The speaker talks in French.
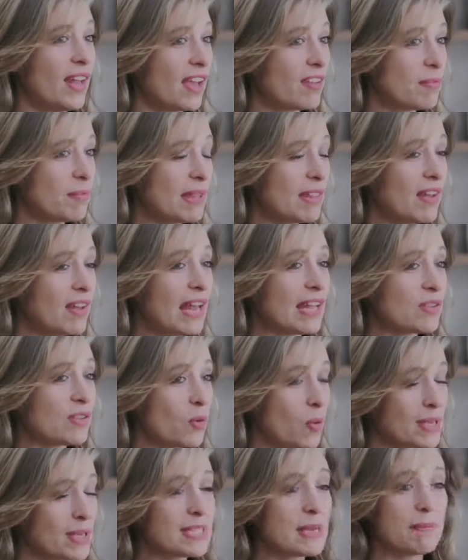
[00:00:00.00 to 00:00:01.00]
On arrive maintenant à la
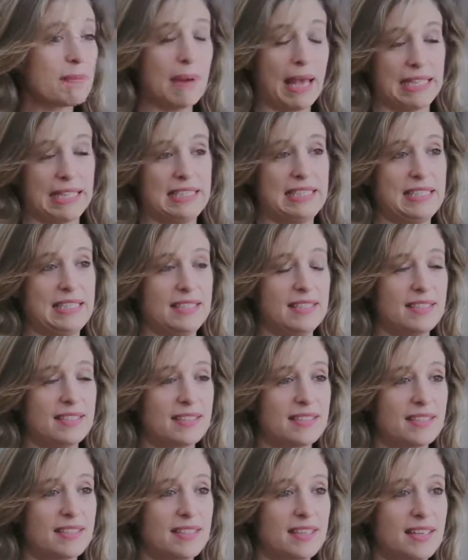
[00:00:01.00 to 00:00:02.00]
troisième partie,
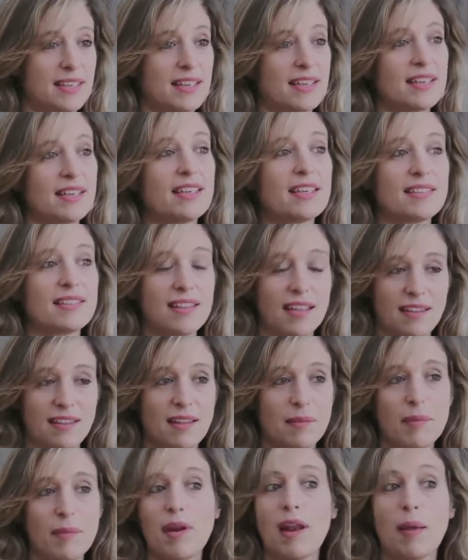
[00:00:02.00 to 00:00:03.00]
qui est
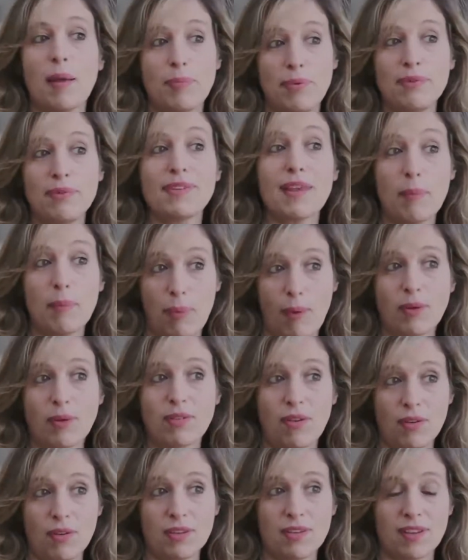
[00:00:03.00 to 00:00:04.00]
certainement la plus
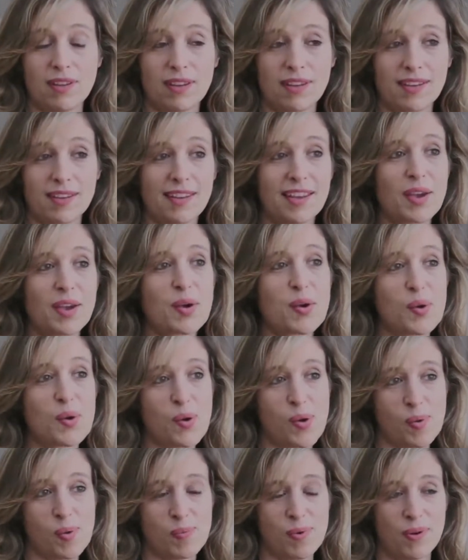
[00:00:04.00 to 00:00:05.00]
importante,
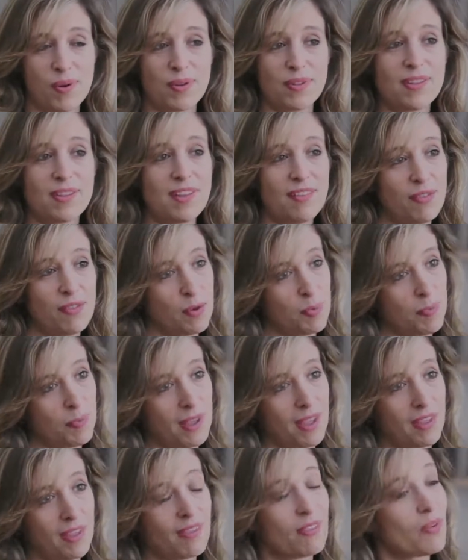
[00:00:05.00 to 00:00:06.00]
comment
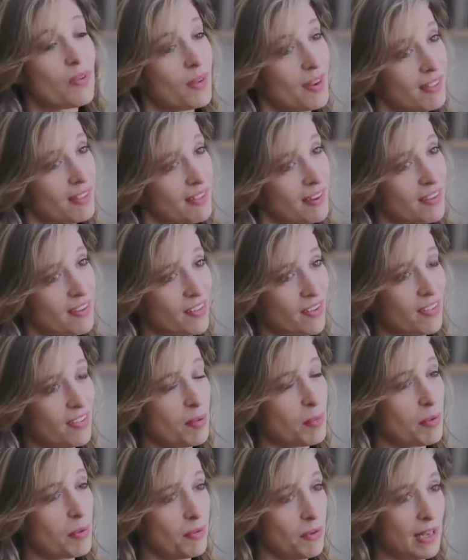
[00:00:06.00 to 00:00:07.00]
développer son
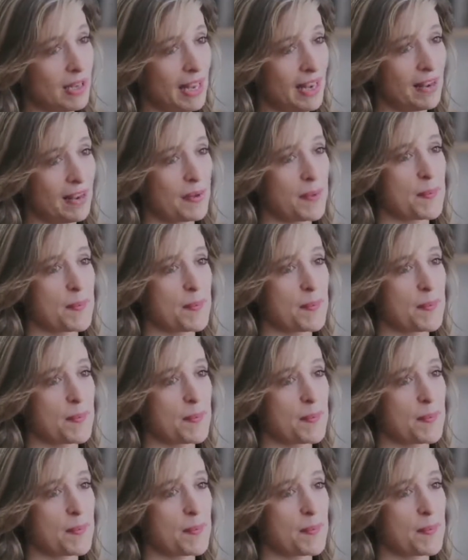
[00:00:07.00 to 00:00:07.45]
intelligence émotionnelle.